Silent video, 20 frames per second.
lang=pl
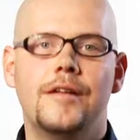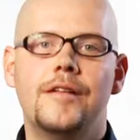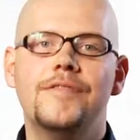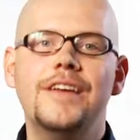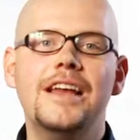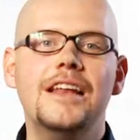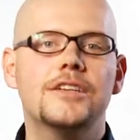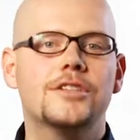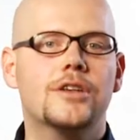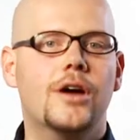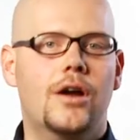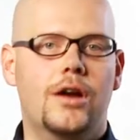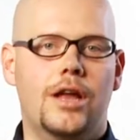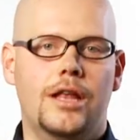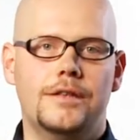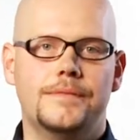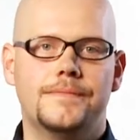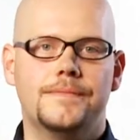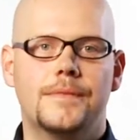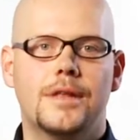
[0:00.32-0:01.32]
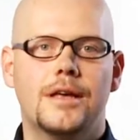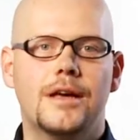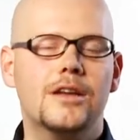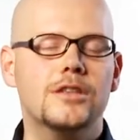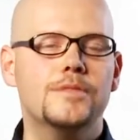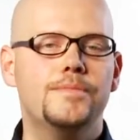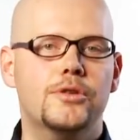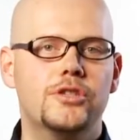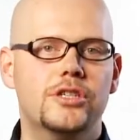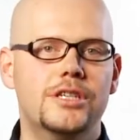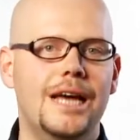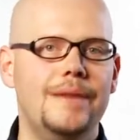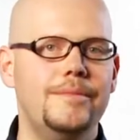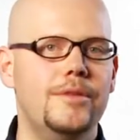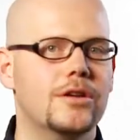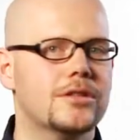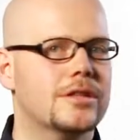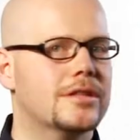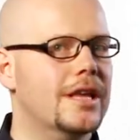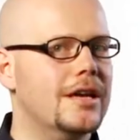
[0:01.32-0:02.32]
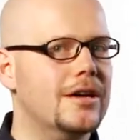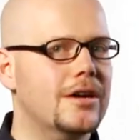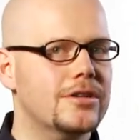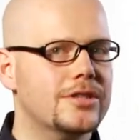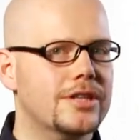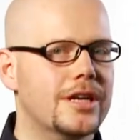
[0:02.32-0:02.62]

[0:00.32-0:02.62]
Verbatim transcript: Wiele szkoleń. Rozpoczynamy od tego,